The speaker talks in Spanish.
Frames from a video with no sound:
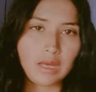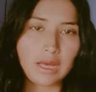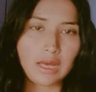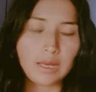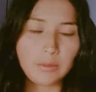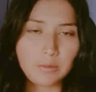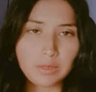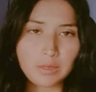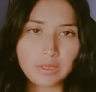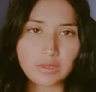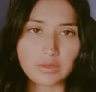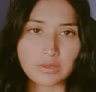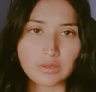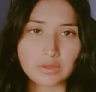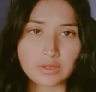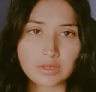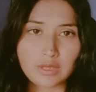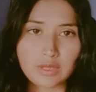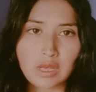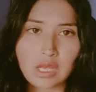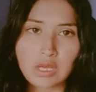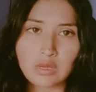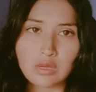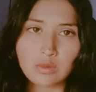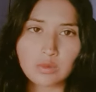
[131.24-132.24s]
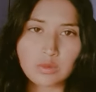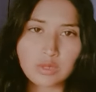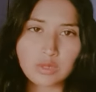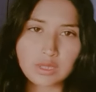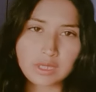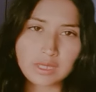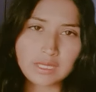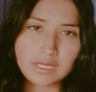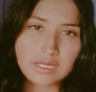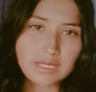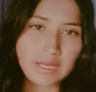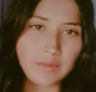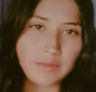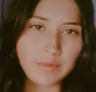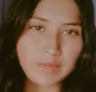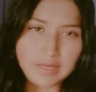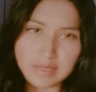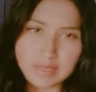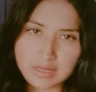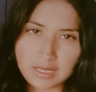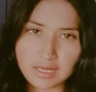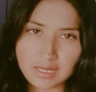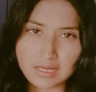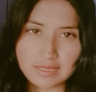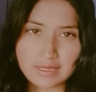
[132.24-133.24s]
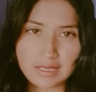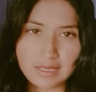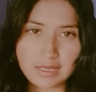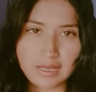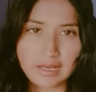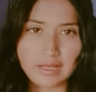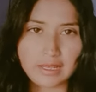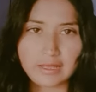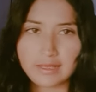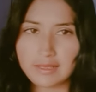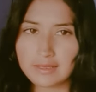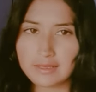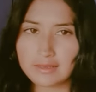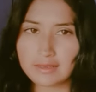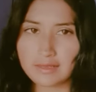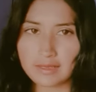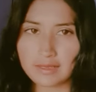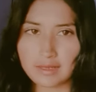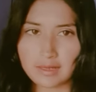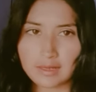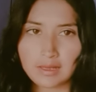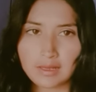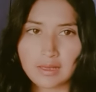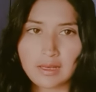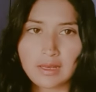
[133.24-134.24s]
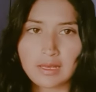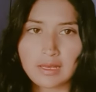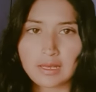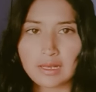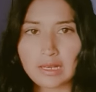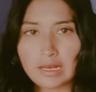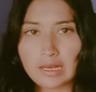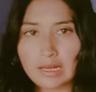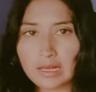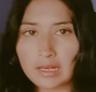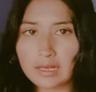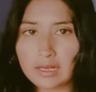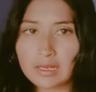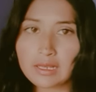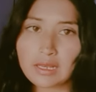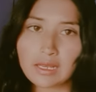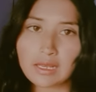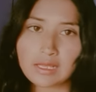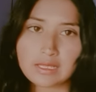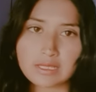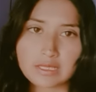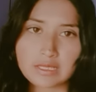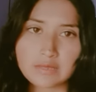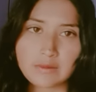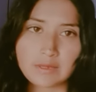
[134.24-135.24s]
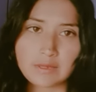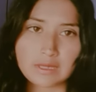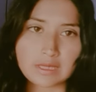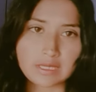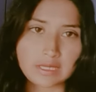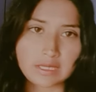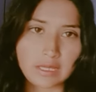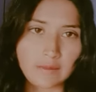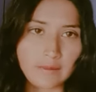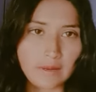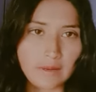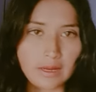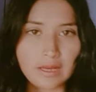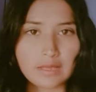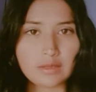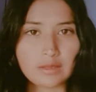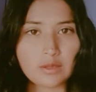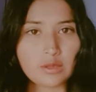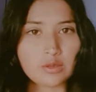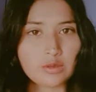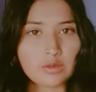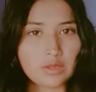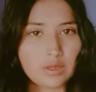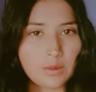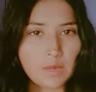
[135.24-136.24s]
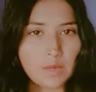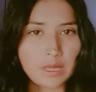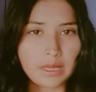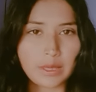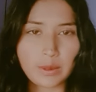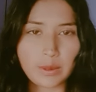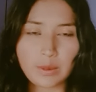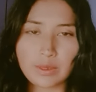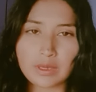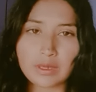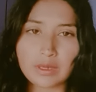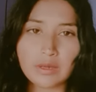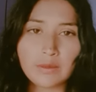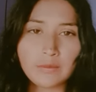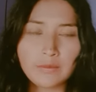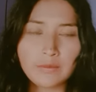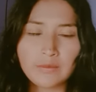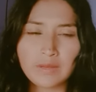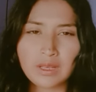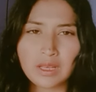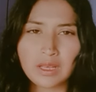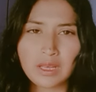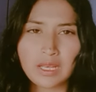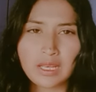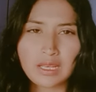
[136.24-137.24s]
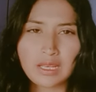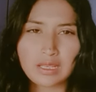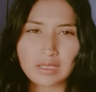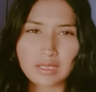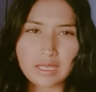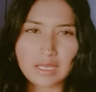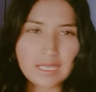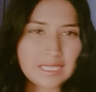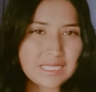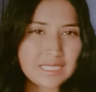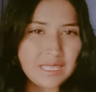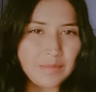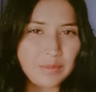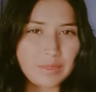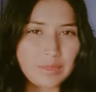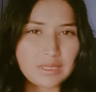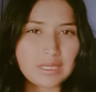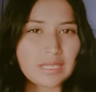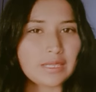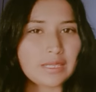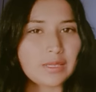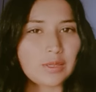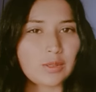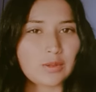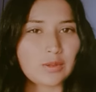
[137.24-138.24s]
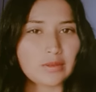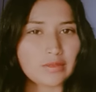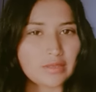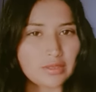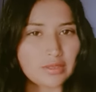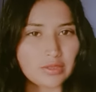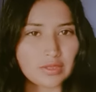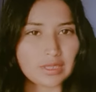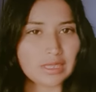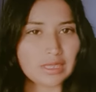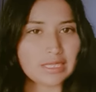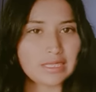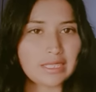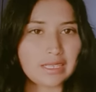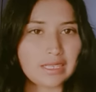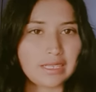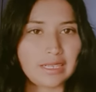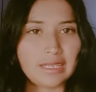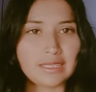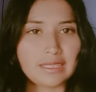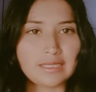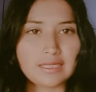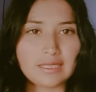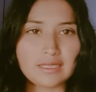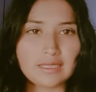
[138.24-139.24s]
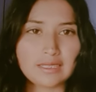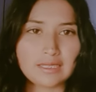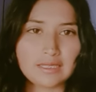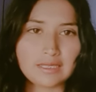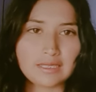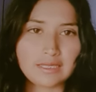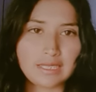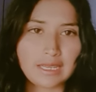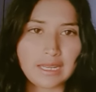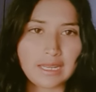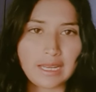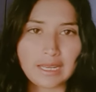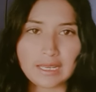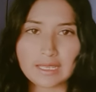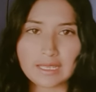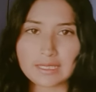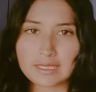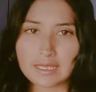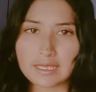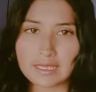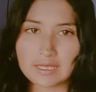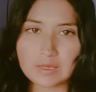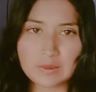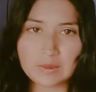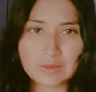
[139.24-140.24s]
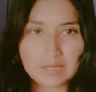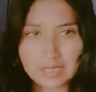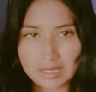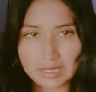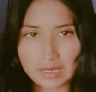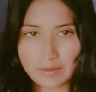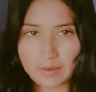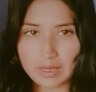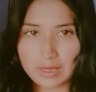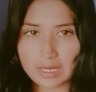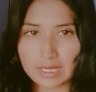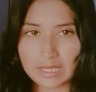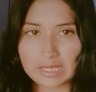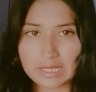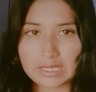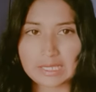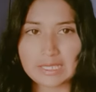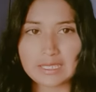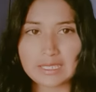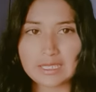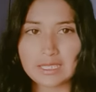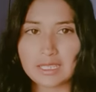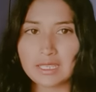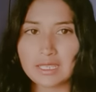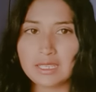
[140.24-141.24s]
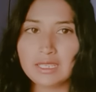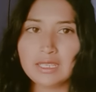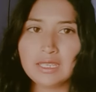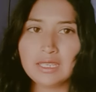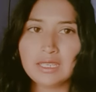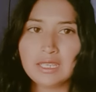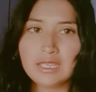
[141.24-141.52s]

Amigos, ¿ustedes qué piensan acerca de este? ¿Creen que el Chivas está bajando su nivel de juego? ¿Qué está pasando con nuestros aztecas? ¿Será que se les viene la mala racha?